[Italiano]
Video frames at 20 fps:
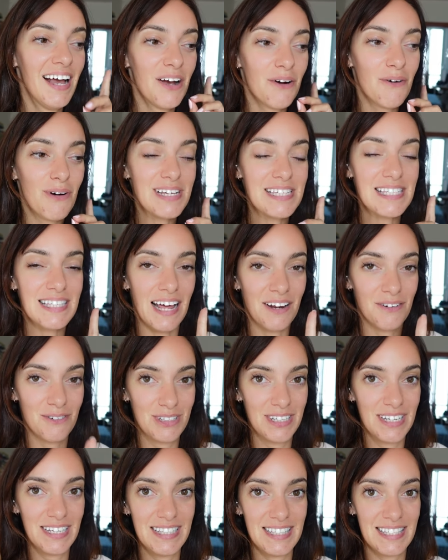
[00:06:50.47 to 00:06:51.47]
Questa
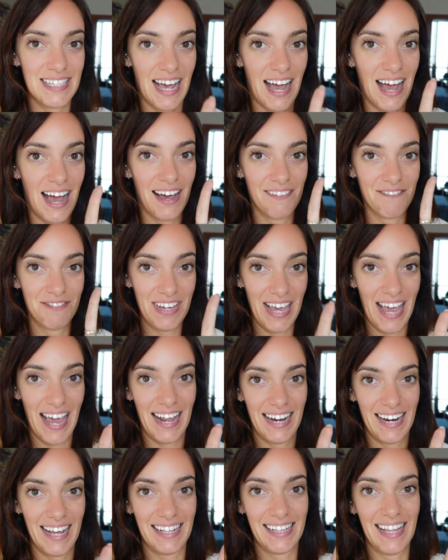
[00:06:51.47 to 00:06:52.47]
notizia
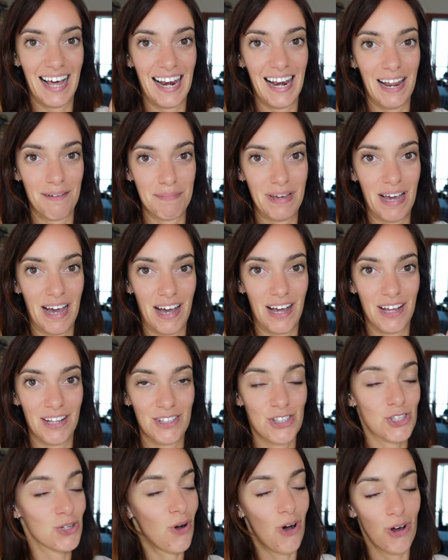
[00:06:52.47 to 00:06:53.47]
viene dalla
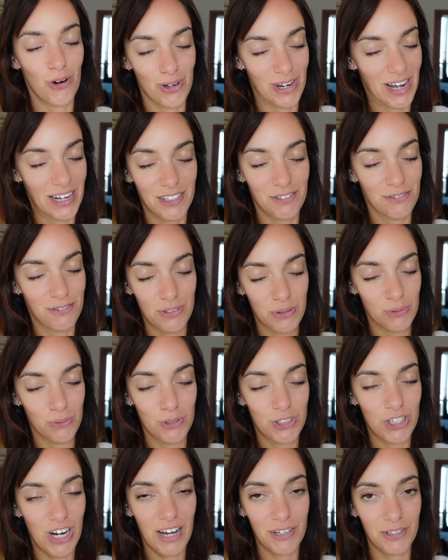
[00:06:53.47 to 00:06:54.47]
mia zoologa di fiducia,